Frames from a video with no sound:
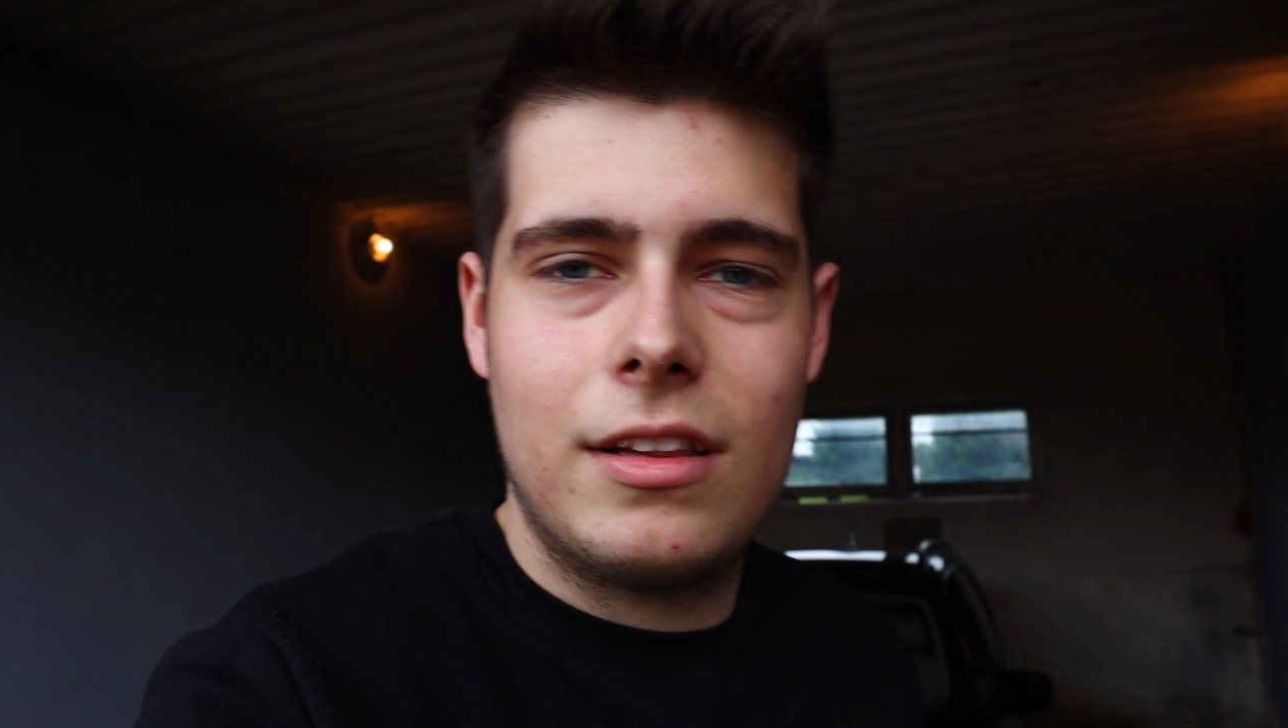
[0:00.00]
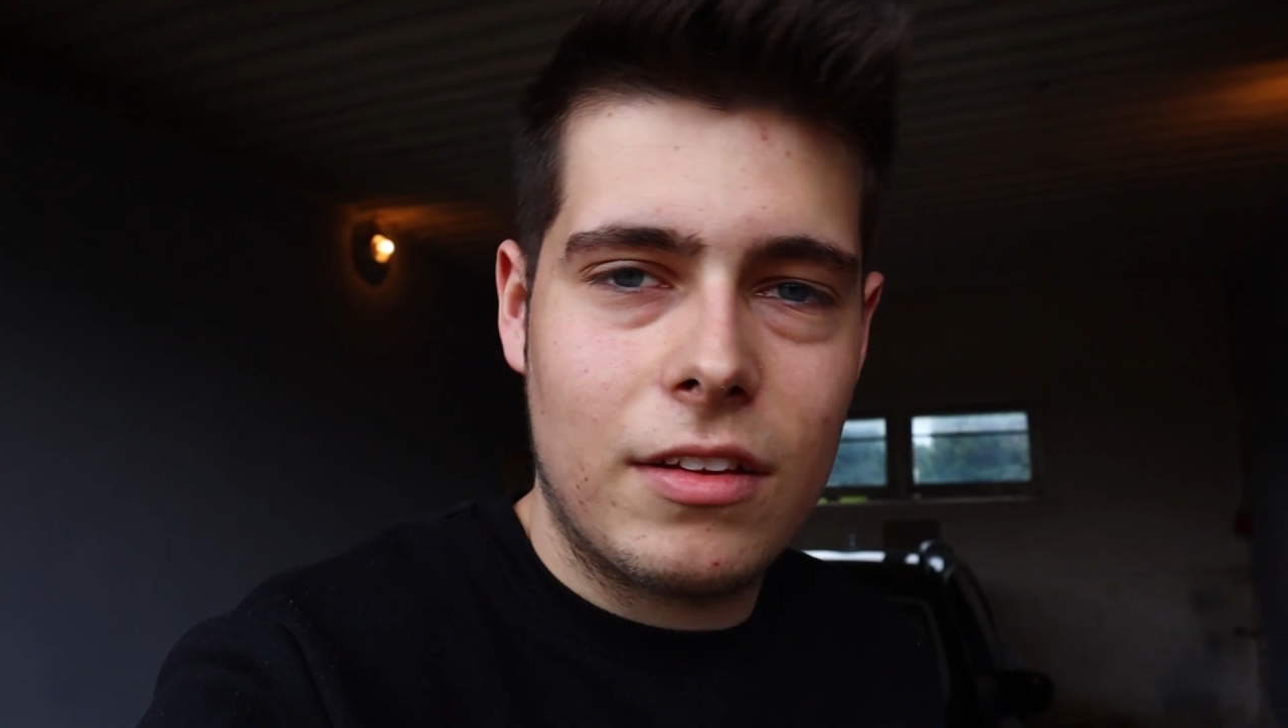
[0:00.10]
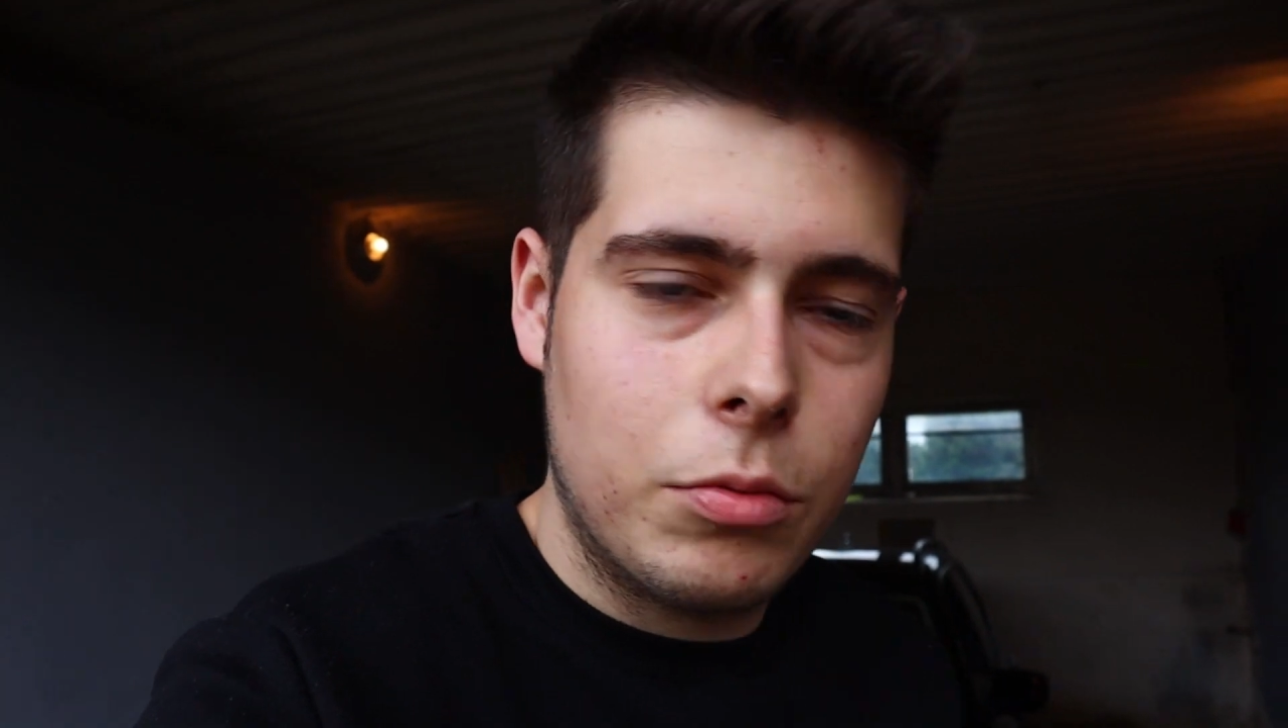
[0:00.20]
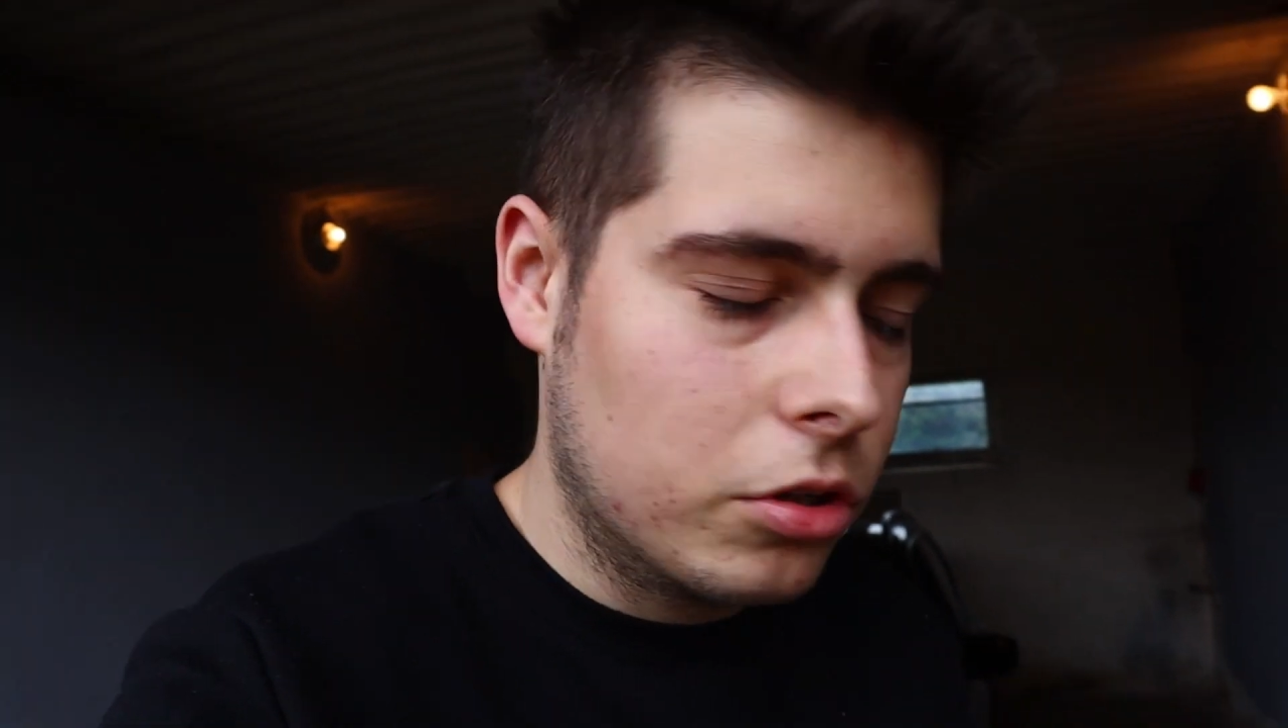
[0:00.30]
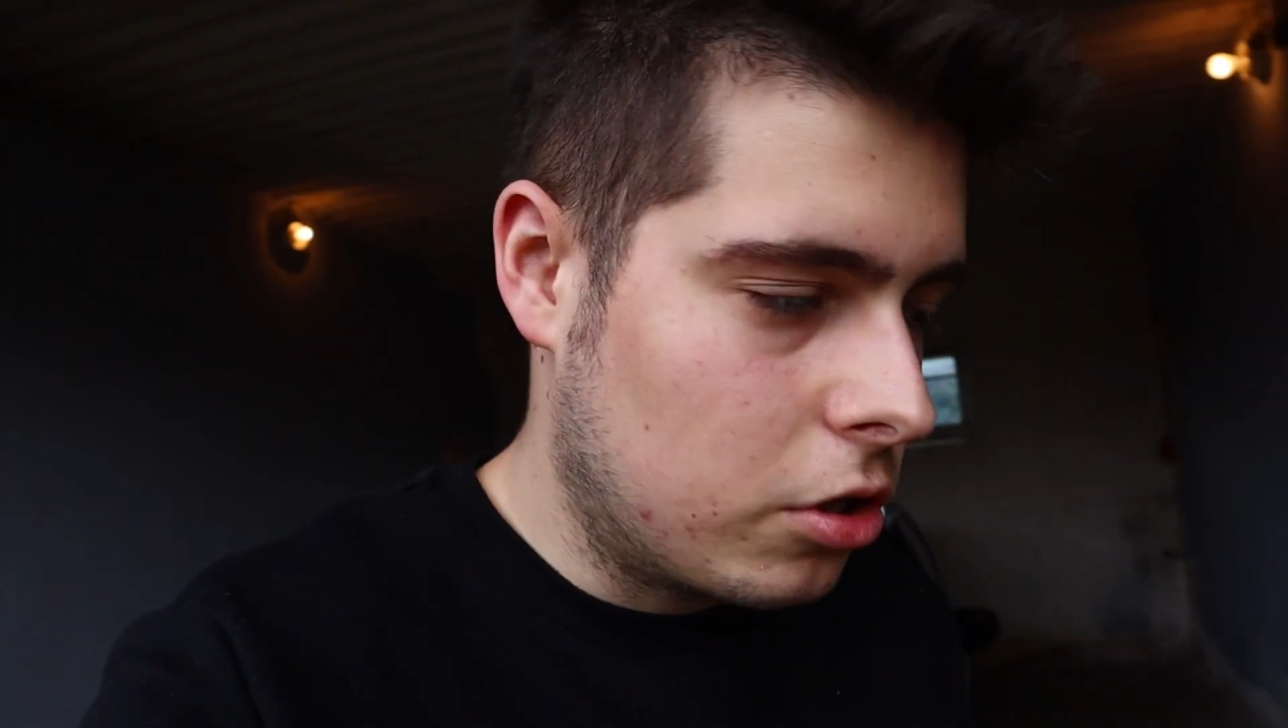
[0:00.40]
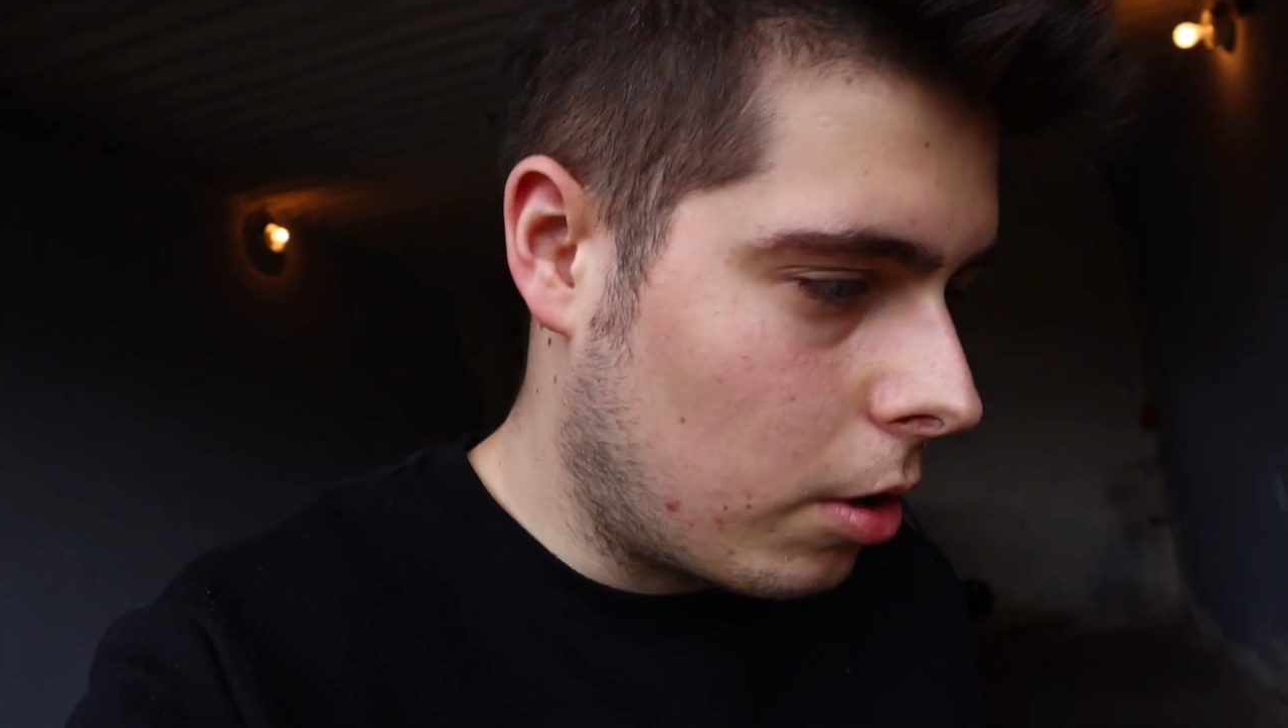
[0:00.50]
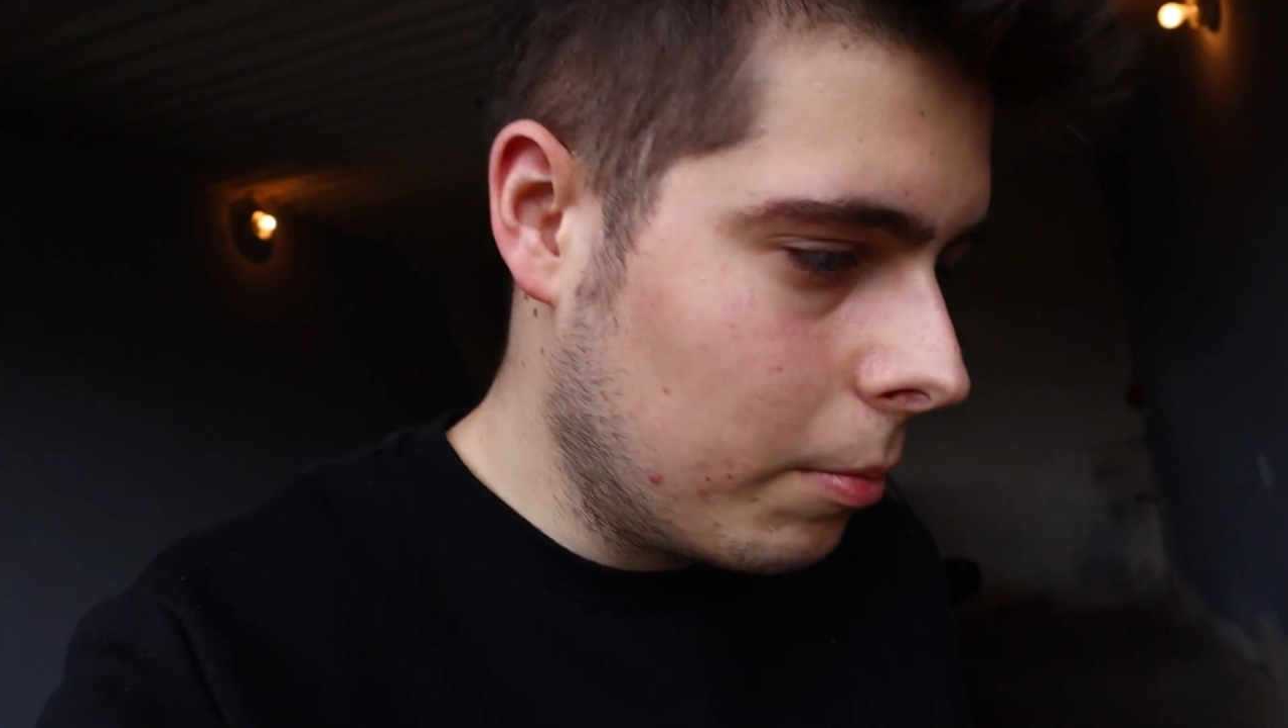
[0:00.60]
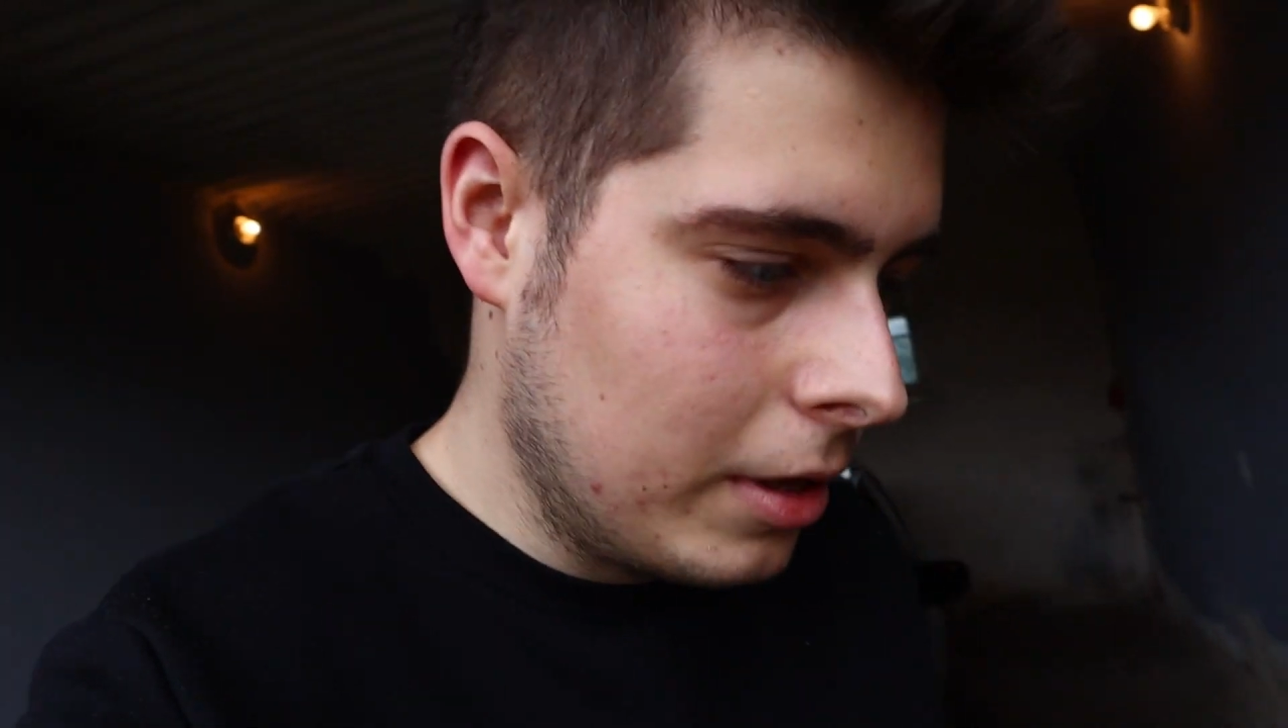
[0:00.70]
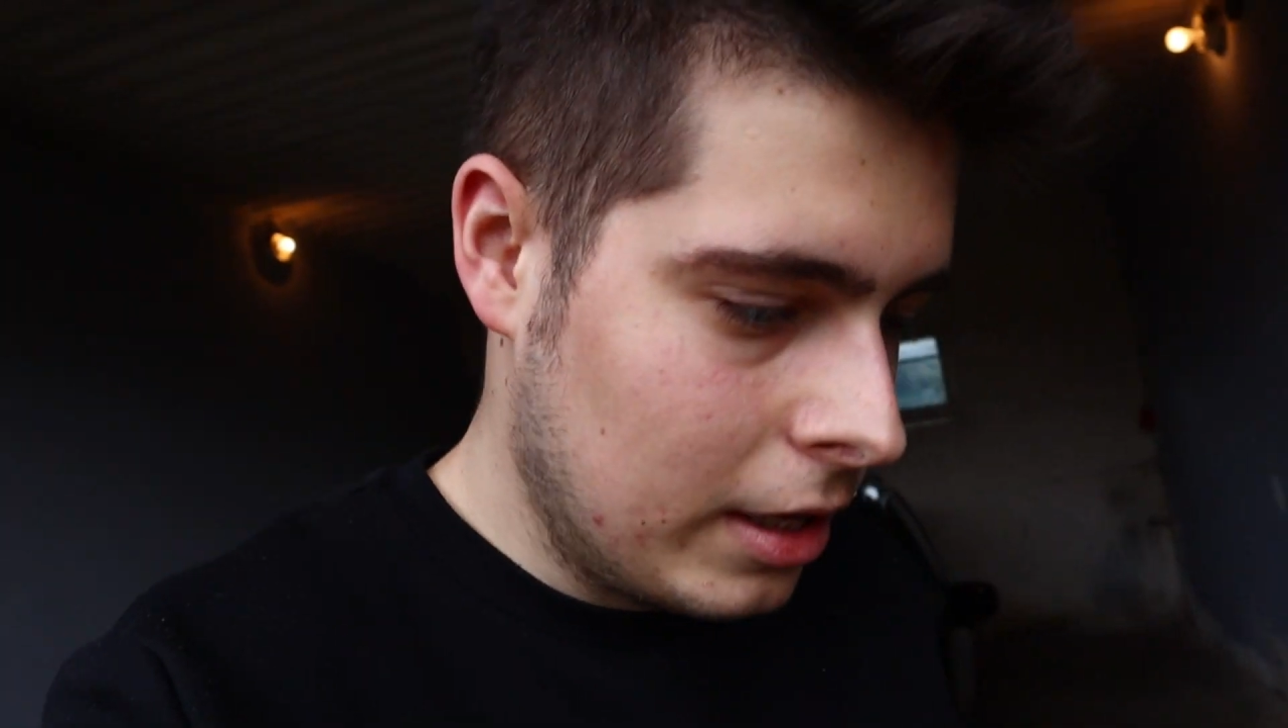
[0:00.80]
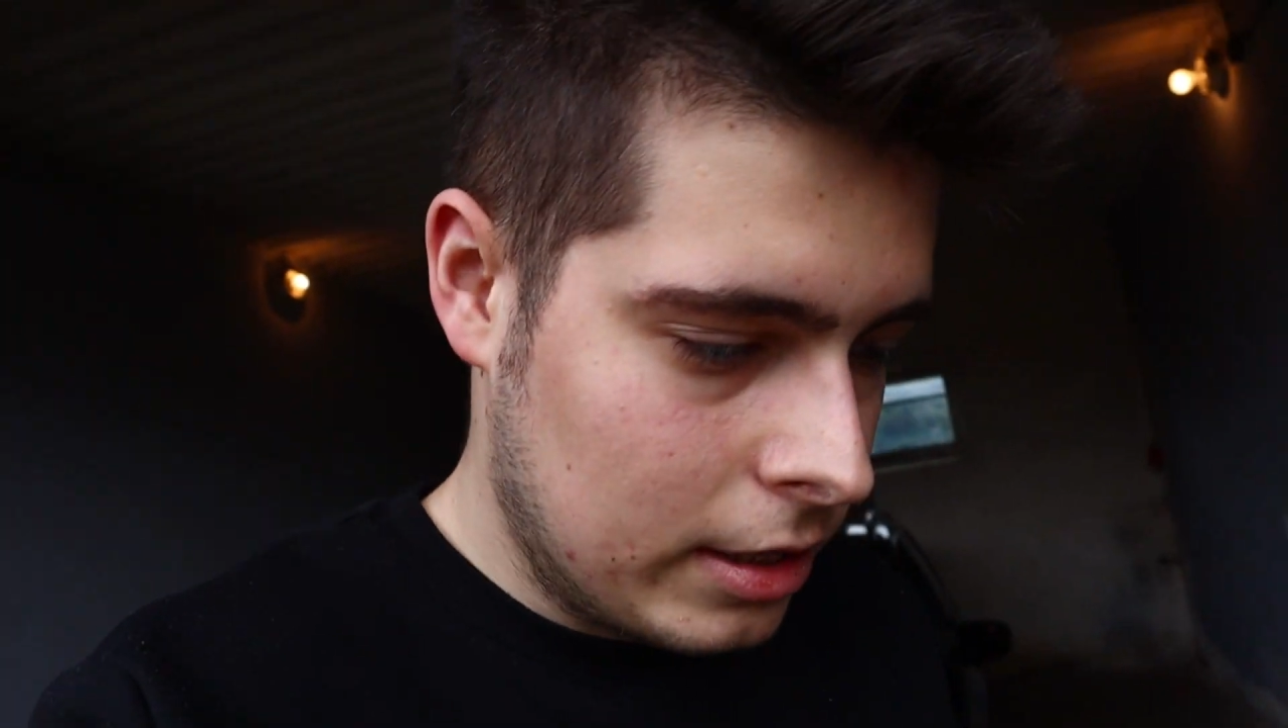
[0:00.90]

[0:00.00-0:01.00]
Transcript: Das wird kommen.